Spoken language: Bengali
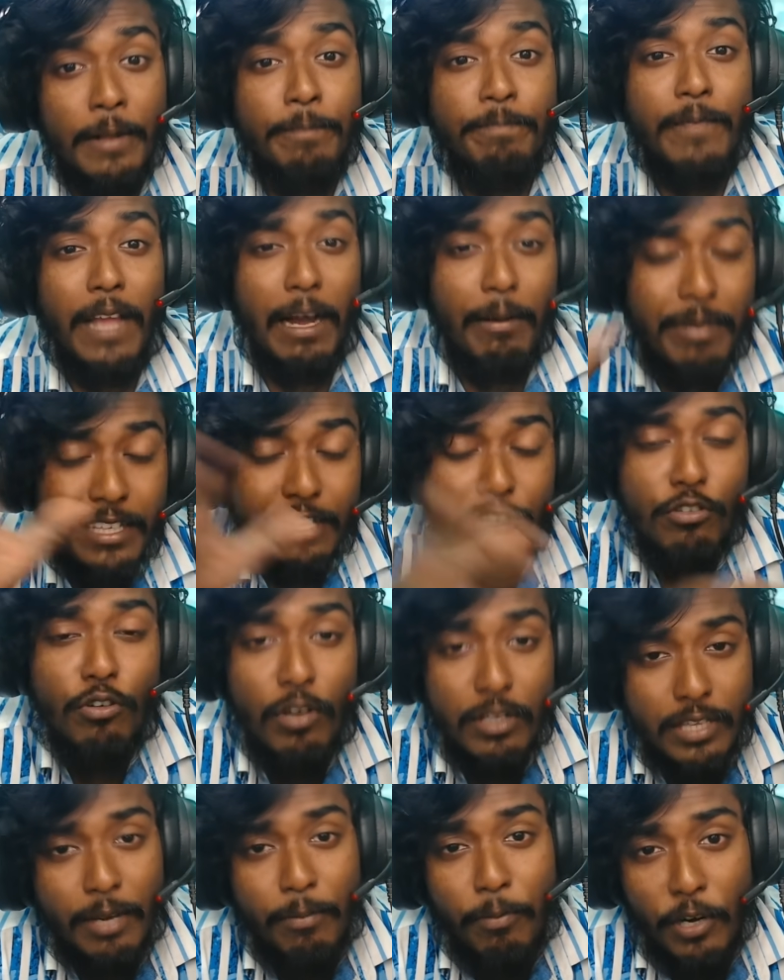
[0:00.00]
আমাদের
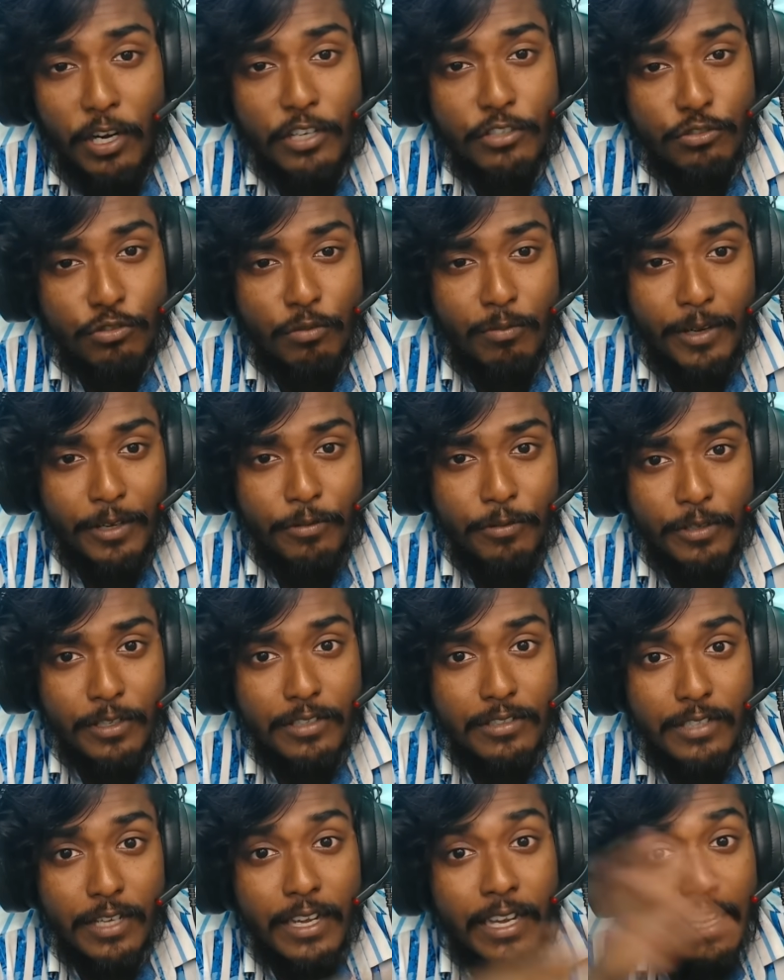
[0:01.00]
কথা বলার সময়
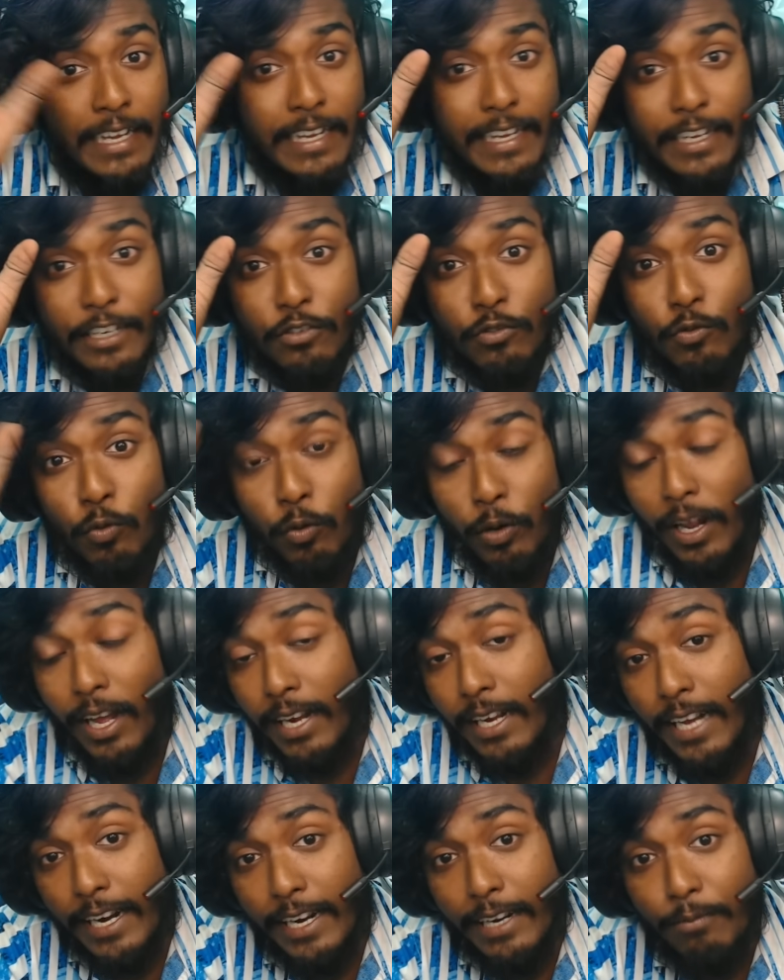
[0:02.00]
হয়েছে এই
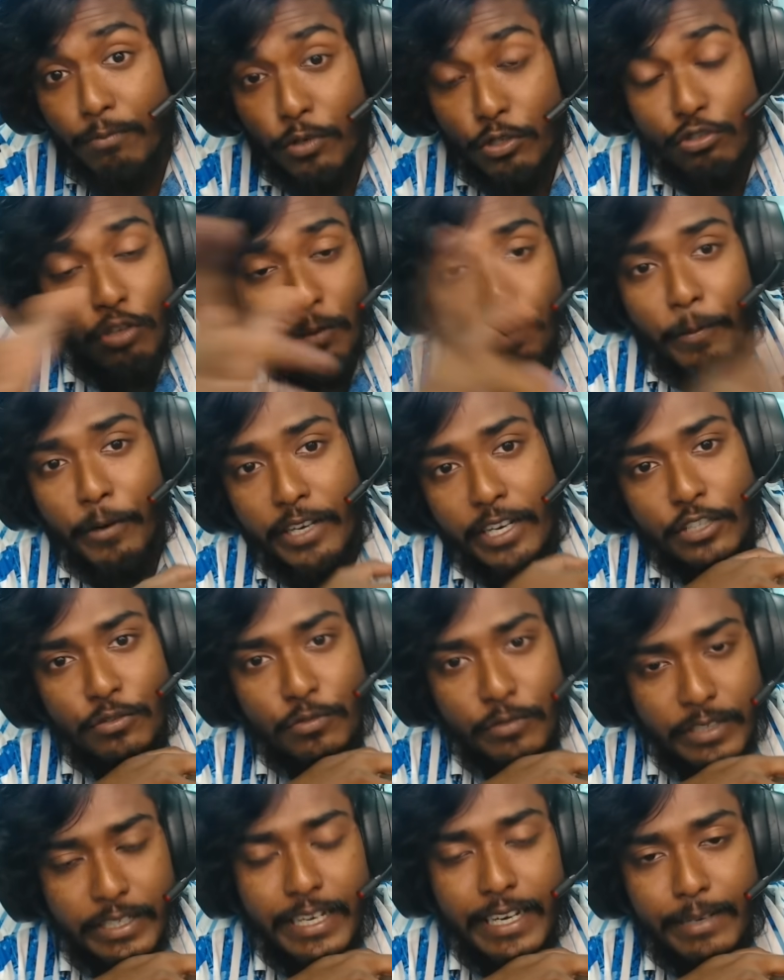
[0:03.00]
কুলাঙ্গারের মন্তব্যটা
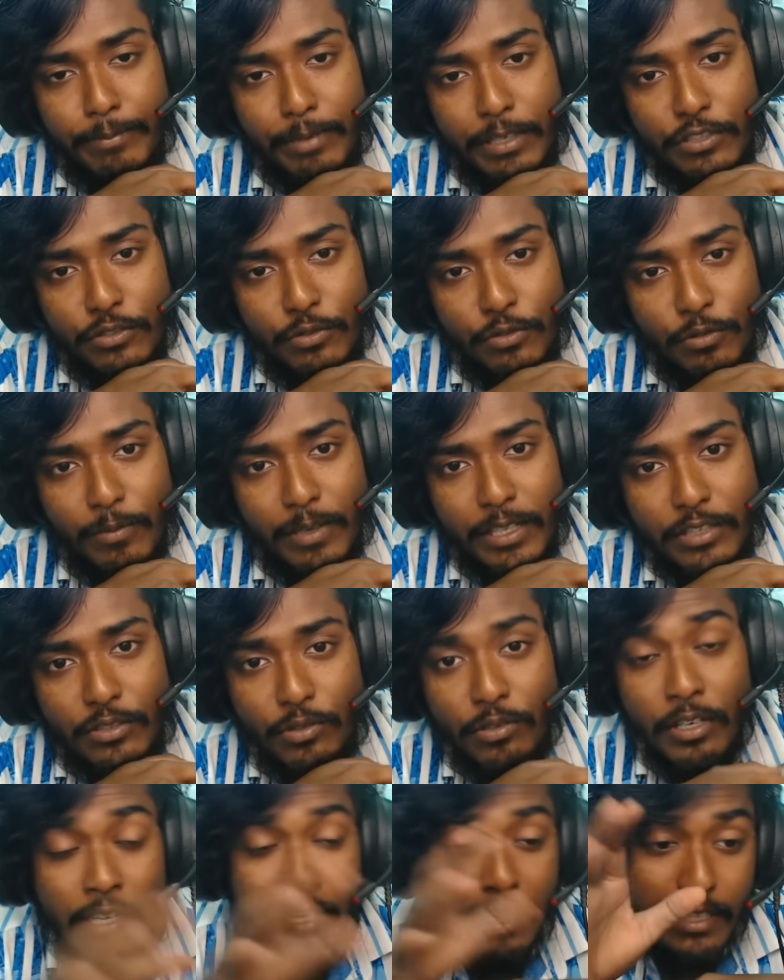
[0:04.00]
শোনেন একবার শুধুমাত্র
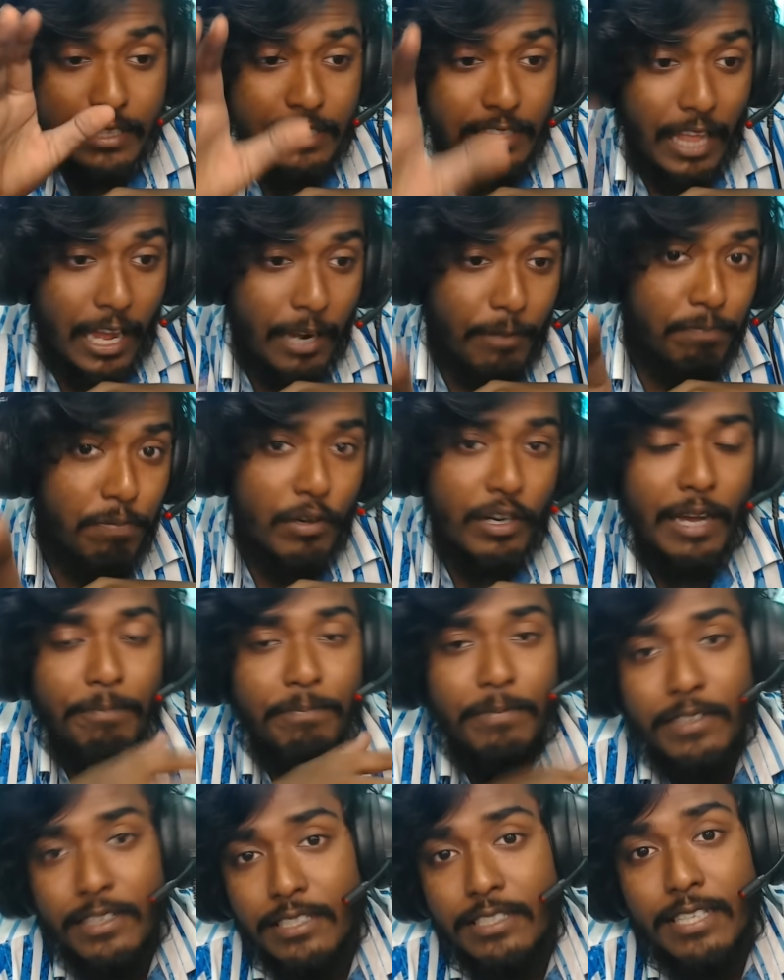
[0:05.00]
তারপর
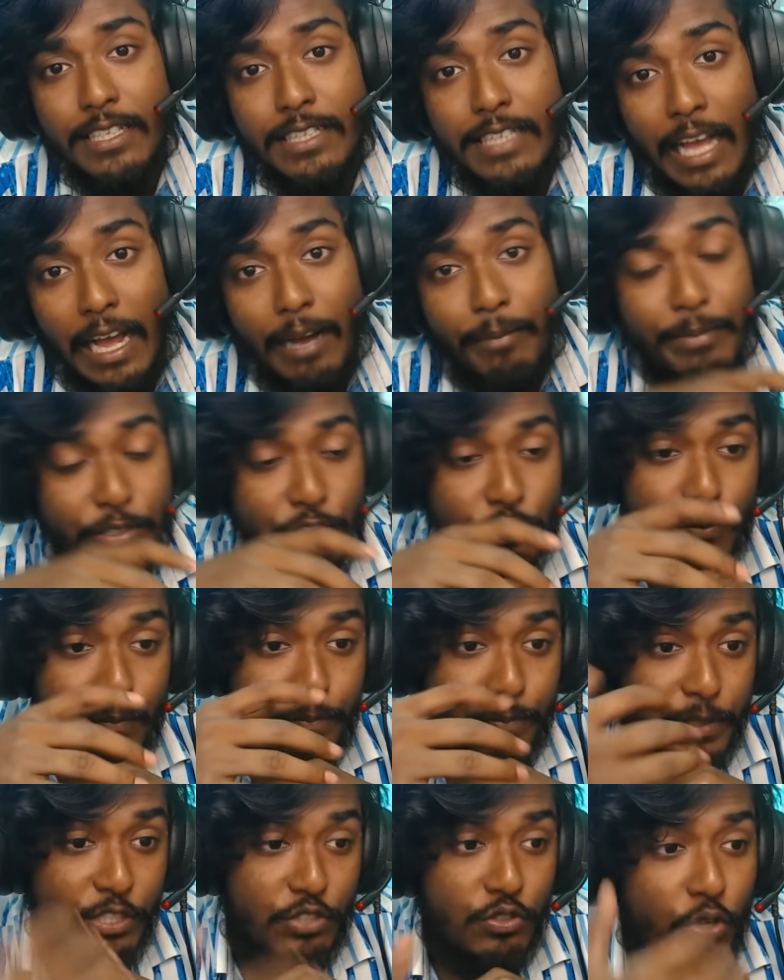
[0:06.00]
আপনাদের সাথে আমি একটু
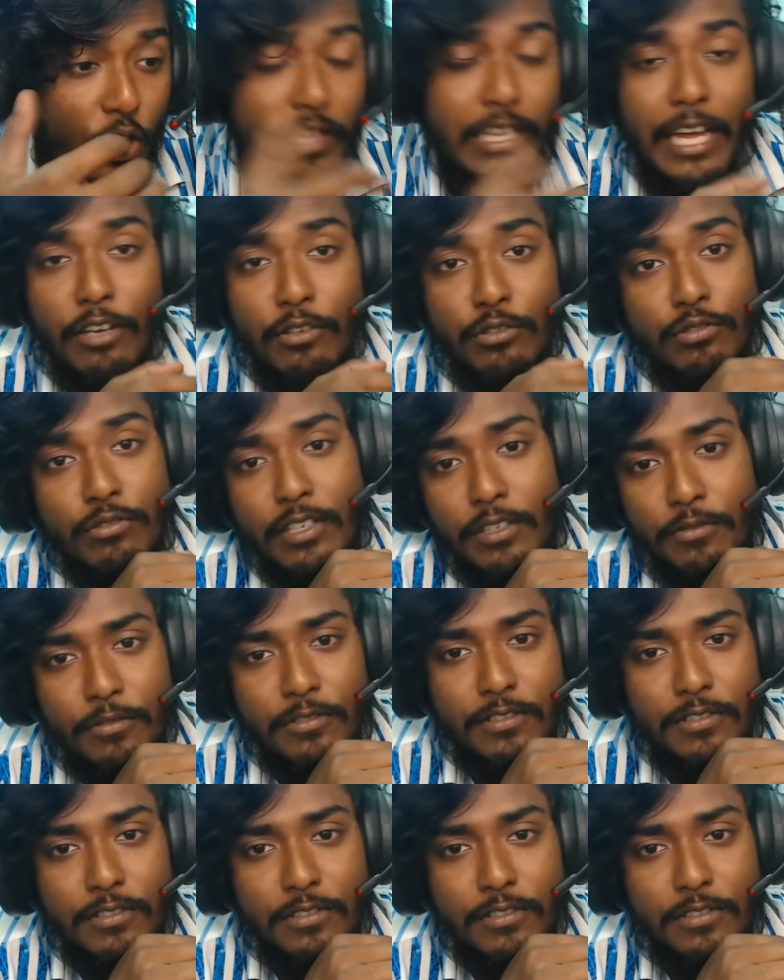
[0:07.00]
বিশদ আলোচনা করতে